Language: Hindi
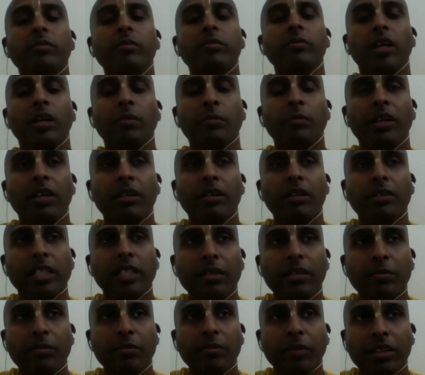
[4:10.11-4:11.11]
अपना ये
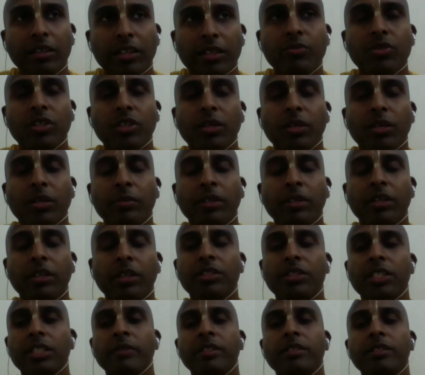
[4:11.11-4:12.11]
माध्यम से अपना
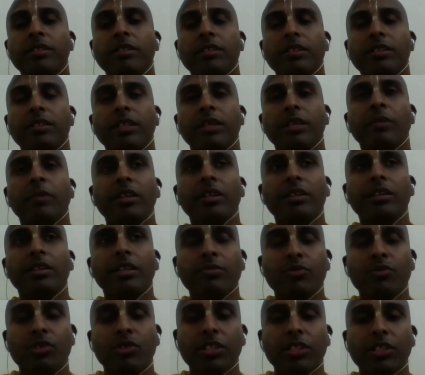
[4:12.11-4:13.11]
जीवन के माध्यम
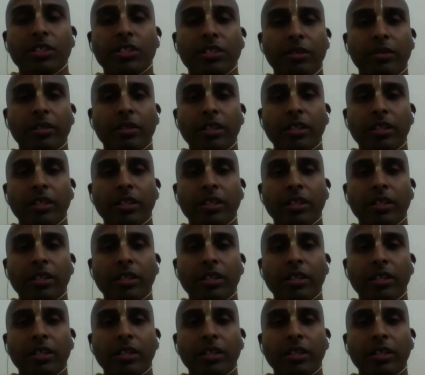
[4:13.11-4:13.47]
से जैसे